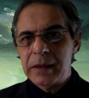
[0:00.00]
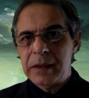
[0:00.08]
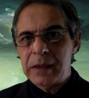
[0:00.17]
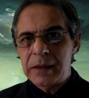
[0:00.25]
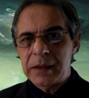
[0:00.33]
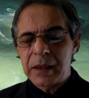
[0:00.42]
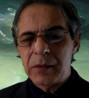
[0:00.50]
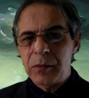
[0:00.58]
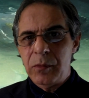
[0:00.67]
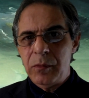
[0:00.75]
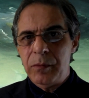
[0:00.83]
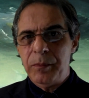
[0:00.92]
de ser
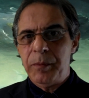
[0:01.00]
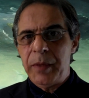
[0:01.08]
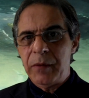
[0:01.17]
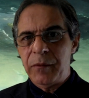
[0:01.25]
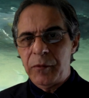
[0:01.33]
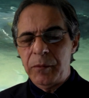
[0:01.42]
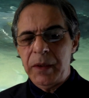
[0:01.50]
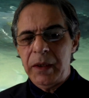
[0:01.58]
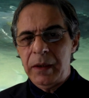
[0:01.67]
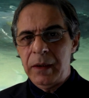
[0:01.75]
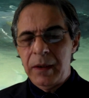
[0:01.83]
um perfume